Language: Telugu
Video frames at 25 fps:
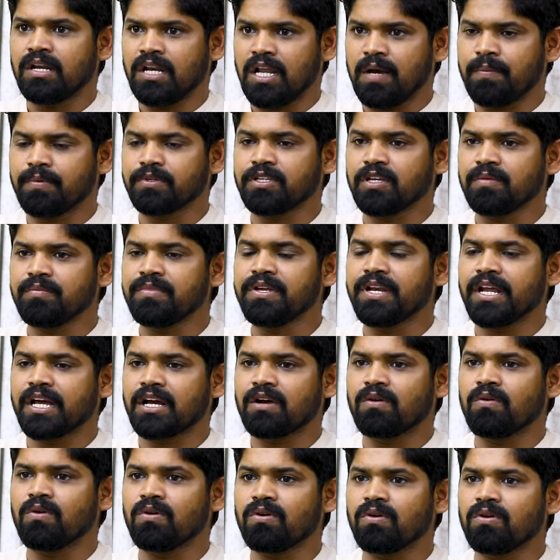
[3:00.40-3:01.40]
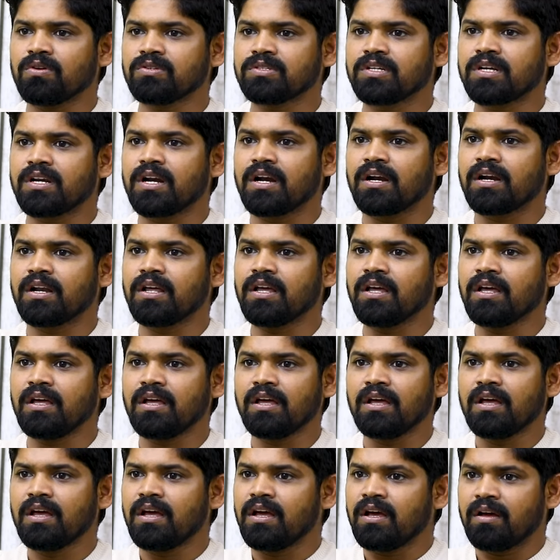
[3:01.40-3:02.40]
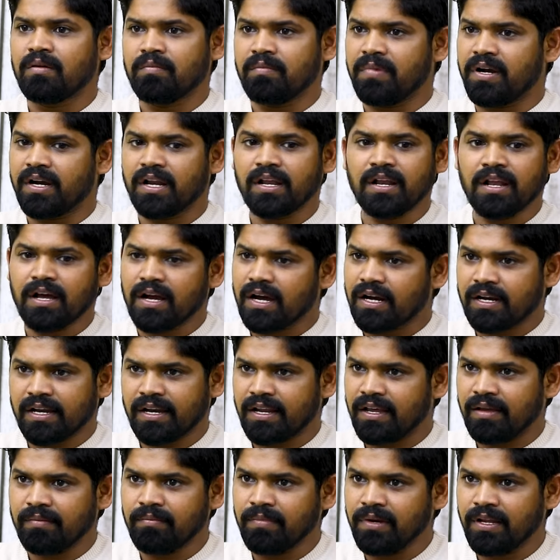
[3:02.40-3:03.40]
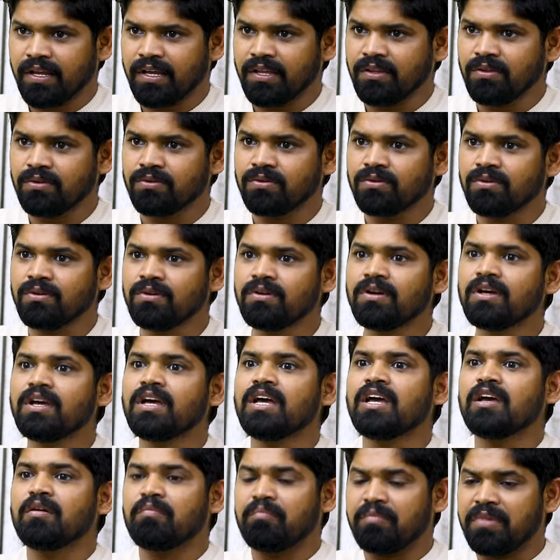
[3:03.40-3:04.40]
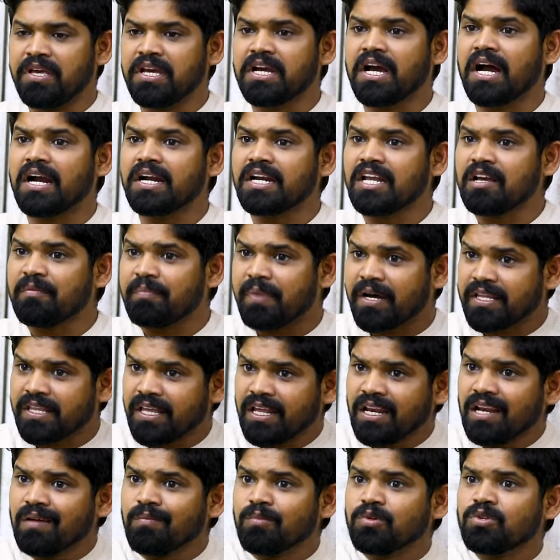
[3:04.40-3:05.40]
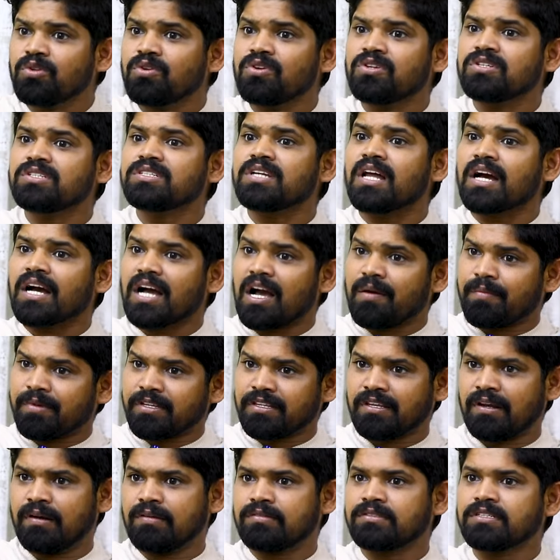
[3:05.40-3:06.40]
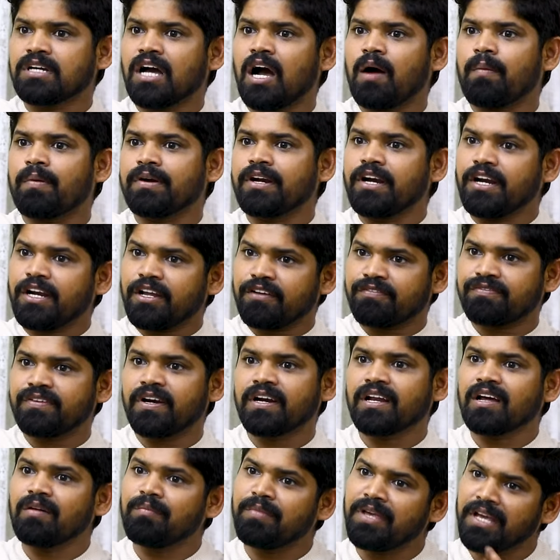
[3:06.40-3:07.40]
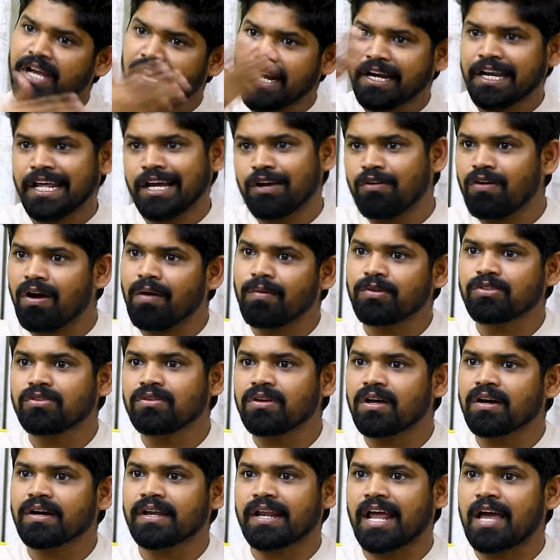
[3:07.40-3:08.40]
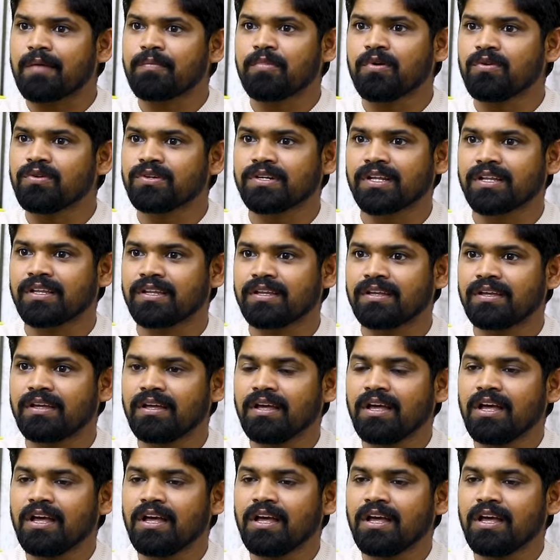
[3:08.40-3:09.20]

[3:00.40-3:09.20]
లేకపోతే మీరు ఎక్కువ క్లోజర్ అంటే బేటా నాకు అట్లా ఏం లేదు మీకంటే పదేళ్ల ముందు నుంచి నాకు ఆమె తెలుసు కాబట్టి డెఫినెట్గా మీకంటే ఎక్కువ ఆమెతో నాకు ర్యాప్ ఉంటుంది